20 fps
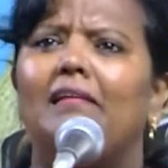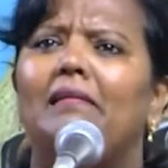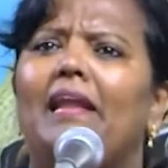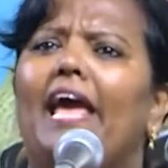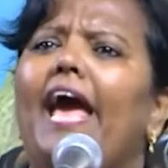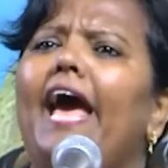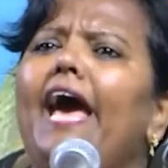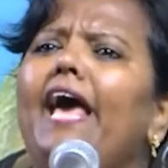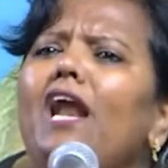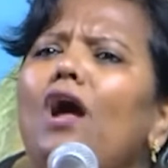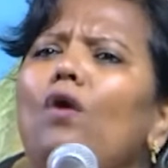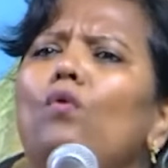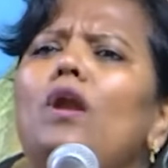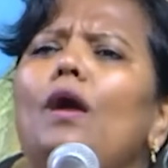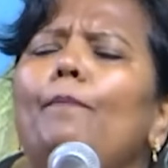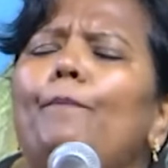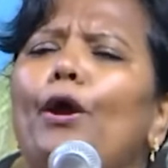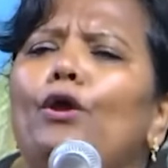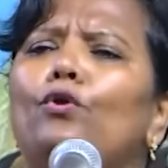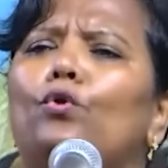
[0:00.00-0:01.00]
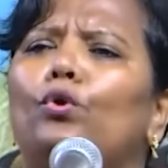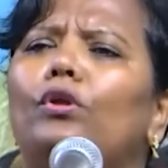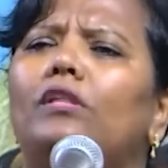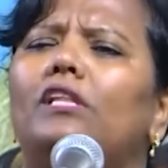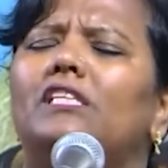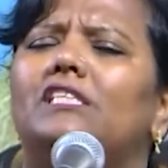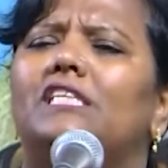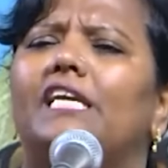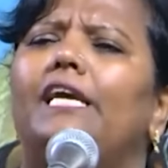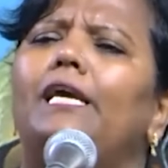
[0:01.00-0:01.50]
நேராக உள்ளே போய்
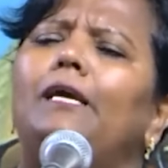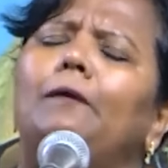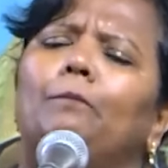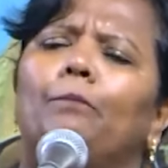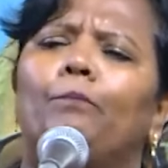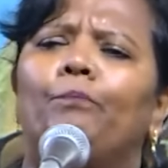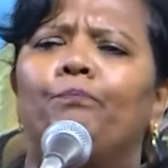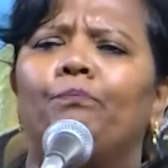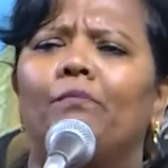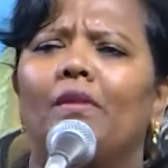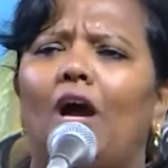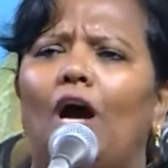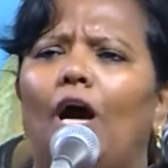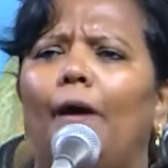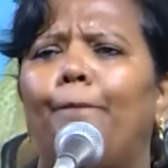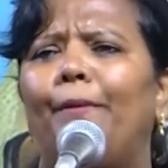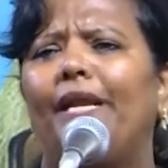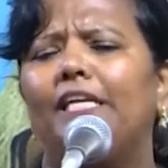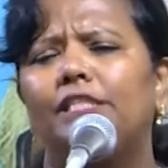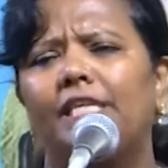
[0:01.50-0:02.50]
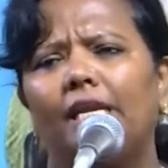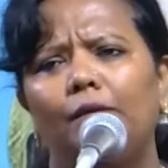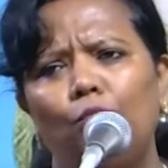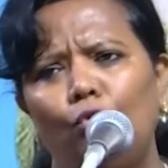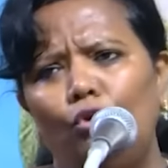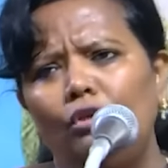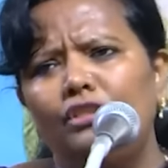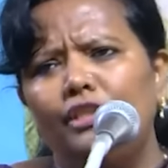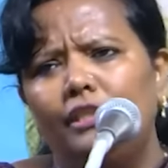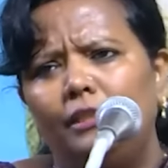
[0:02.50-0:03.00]
கொடுத்துச்சு ஆப்ரேஷன்
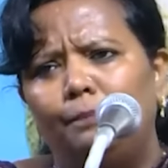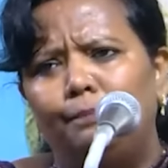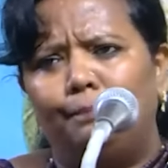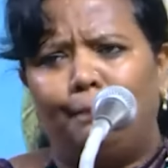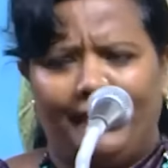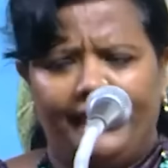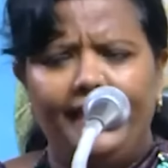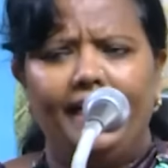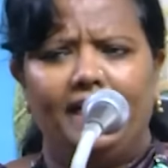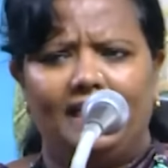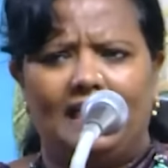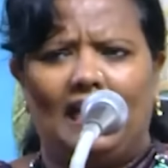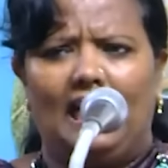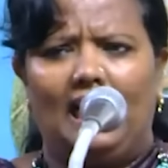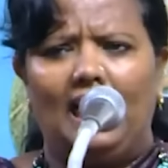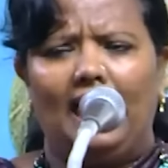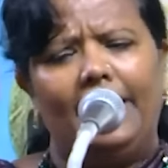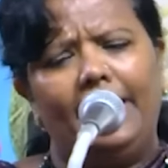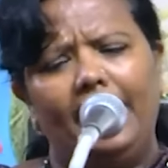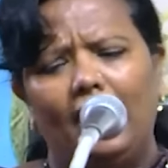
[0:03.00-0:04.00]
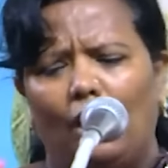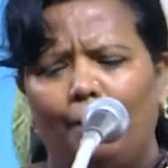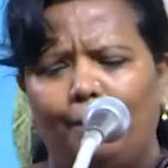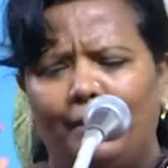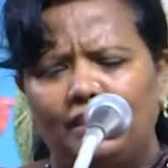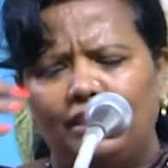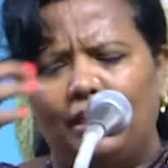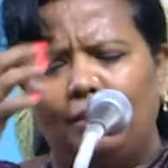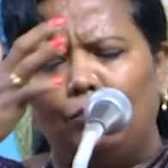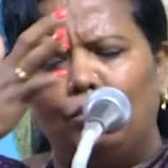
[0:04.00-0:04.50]
முடிஞ்சுது பையனுக்கு தலையில் அடி
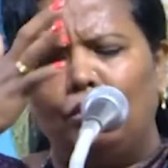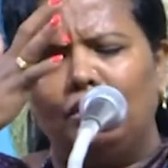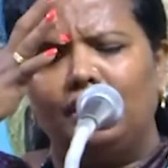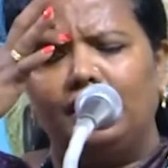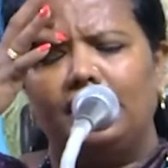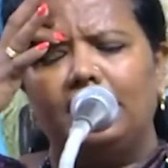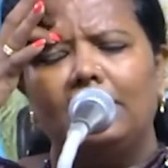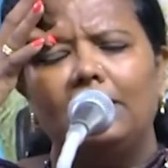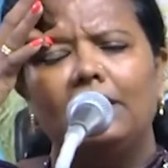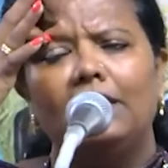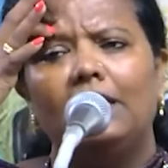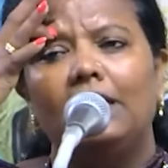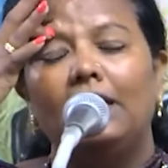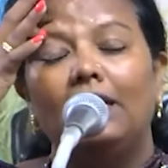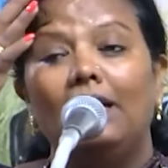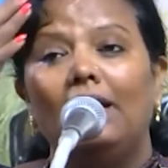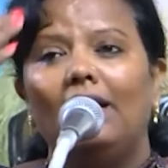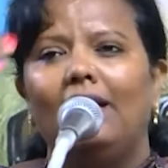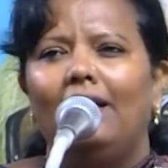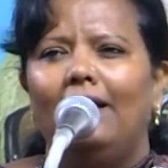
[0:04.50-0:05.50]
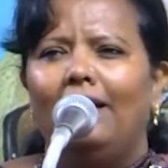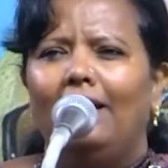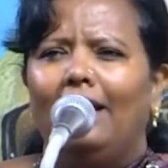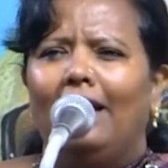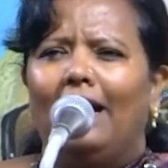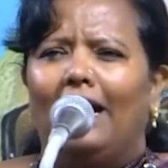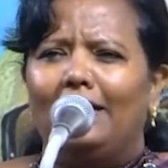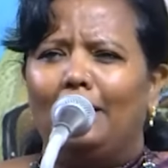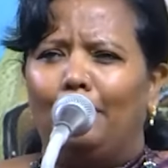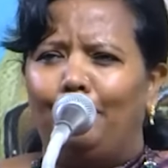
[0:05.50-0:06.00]
ஆப்ரேஷன் முடிஞ்சுது
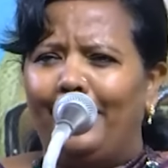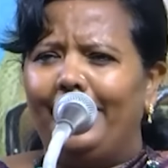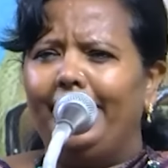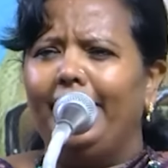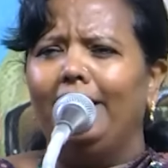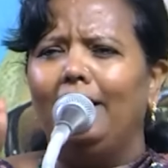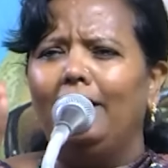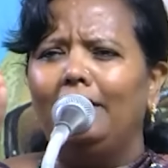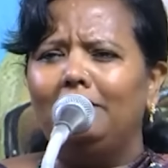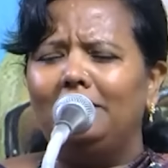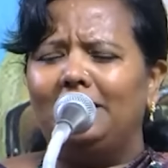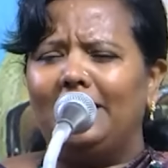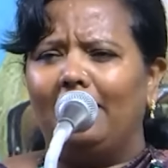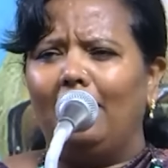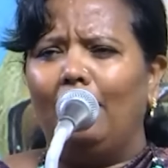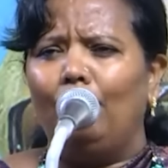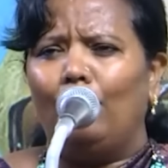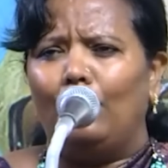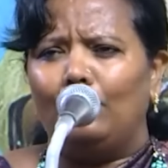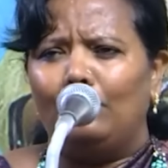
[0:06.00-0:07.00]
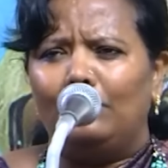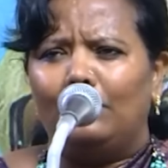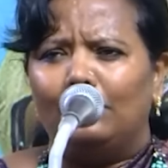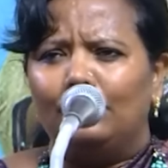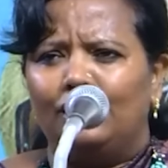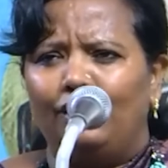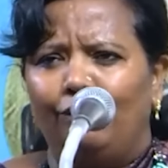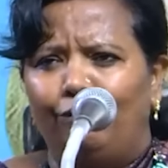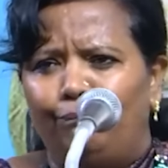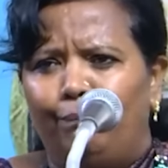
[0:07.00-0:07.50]
அந்த பையனை ஜென்ரல் வார்டுக்கு
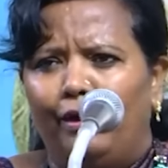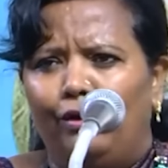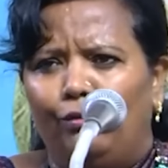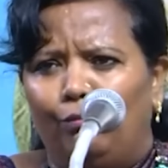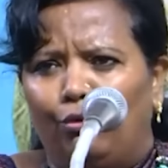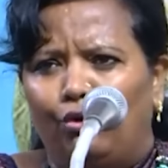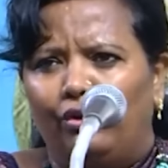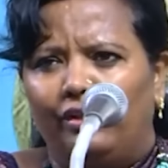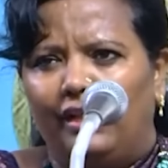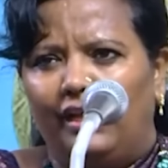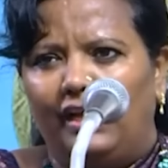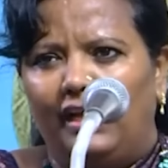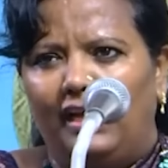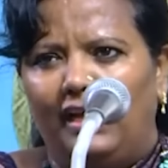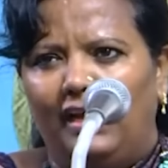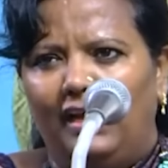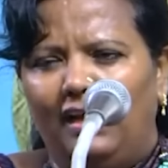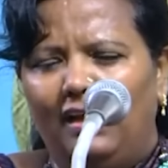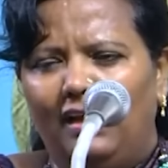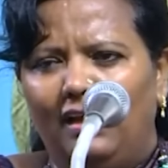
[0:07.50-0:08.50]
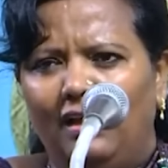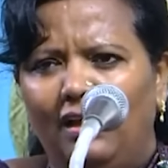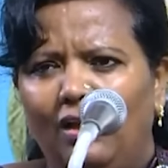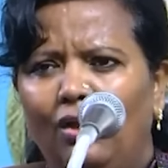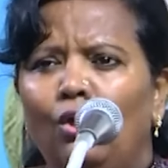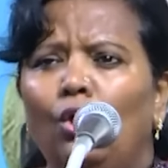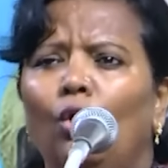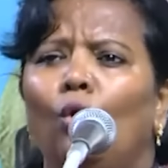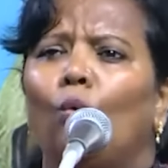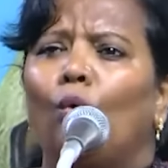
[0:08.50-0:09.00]
ஷிஃப்ட் பண்ணும் பொழுது
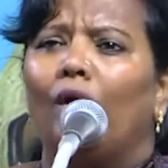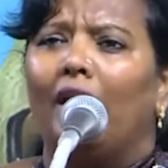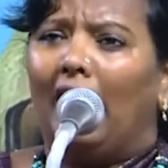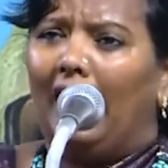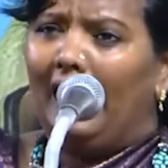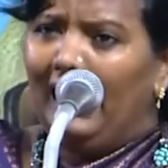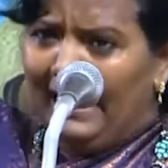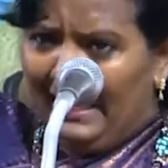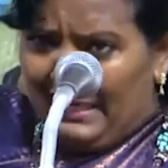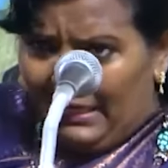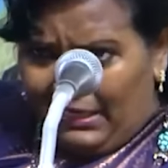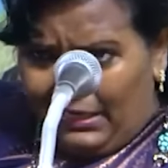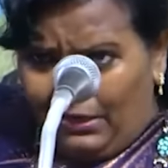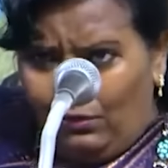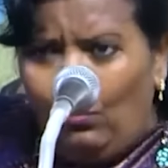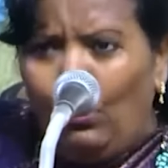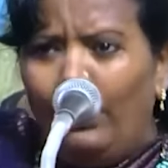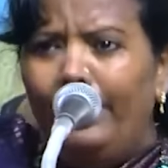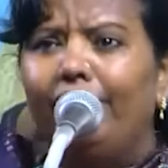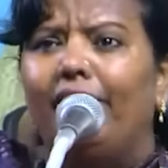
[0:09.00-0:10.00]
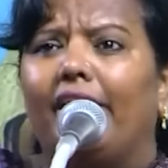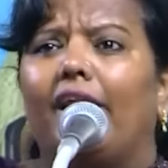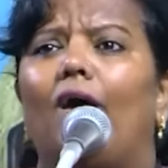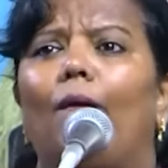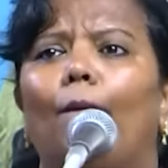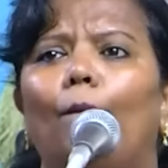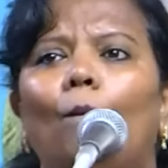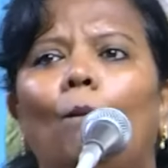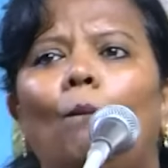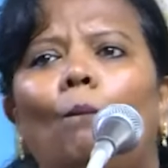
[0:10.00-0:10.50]
ஒரு ஆள் கடகடன்னு ஓடி
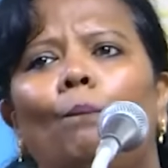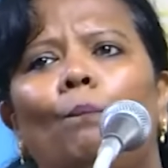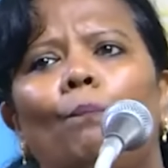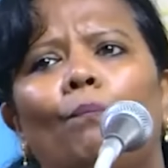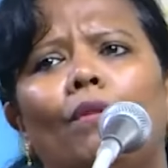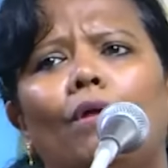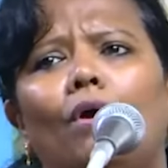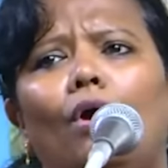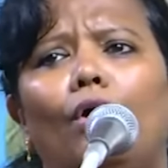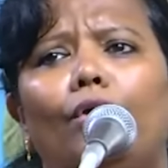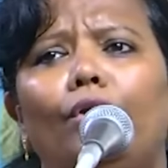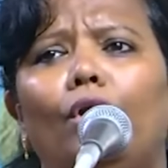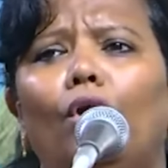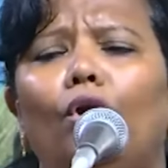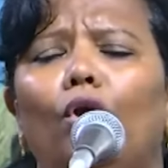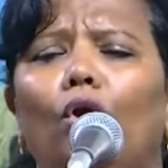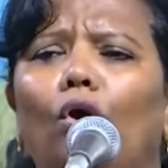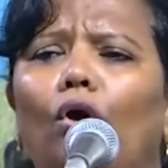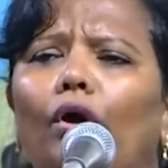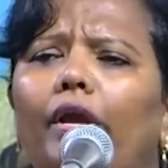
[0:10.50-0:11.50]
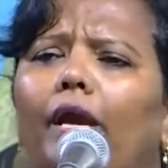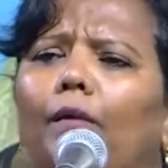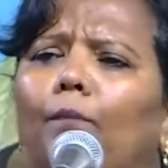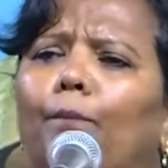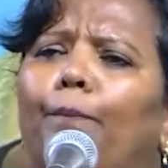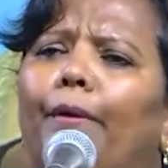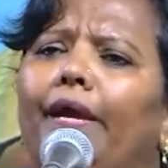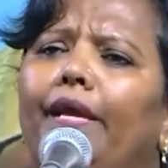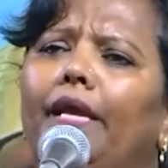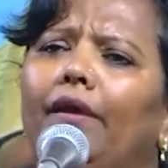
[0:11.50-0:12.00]
வரான் ஐயோயோ
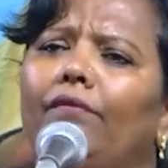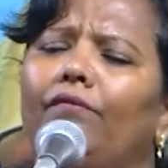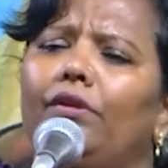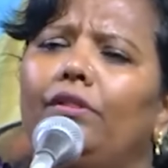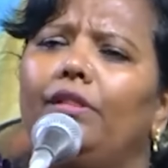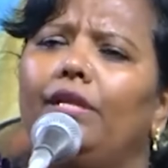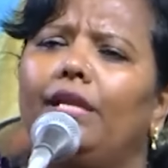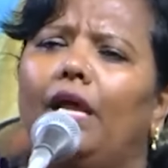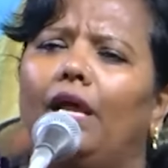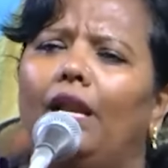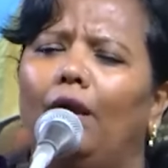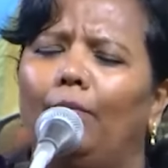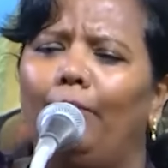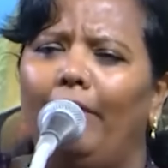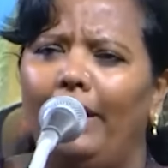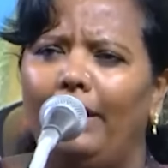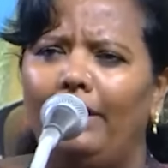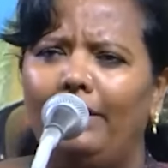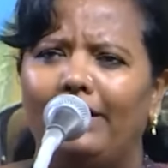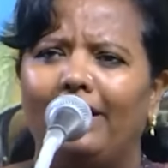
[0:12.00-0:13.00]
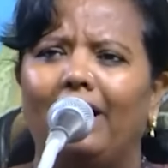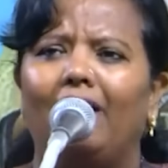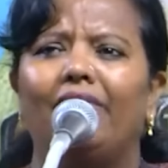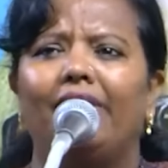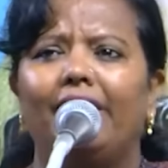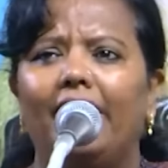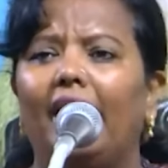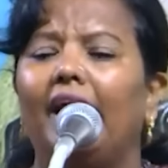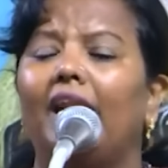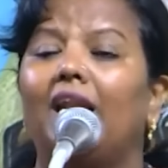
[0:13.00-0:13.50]
என் பையன் விழுந்துட்டானாமேன்ட்டு
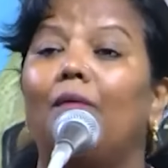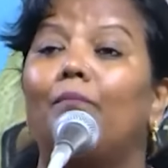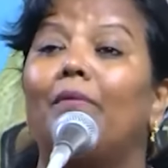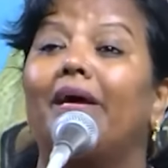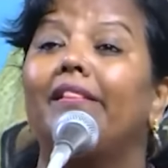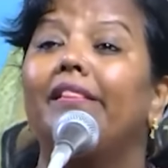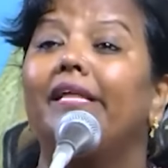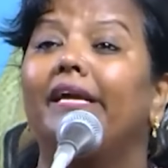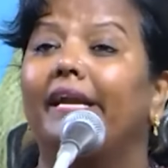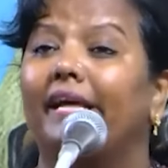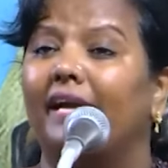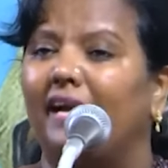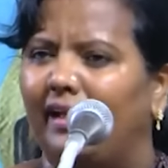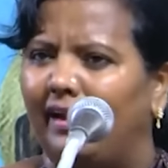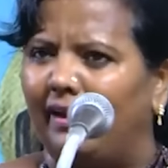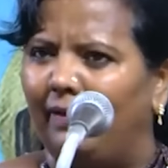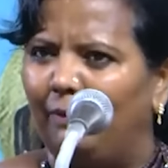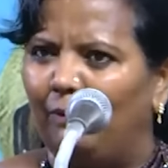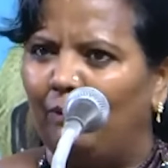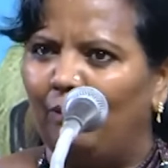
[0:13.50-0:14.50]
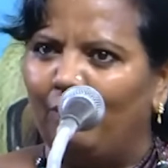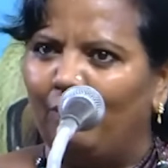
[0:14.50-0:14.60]
அவன் யாருன்னா மருந்து கிடக்காரன்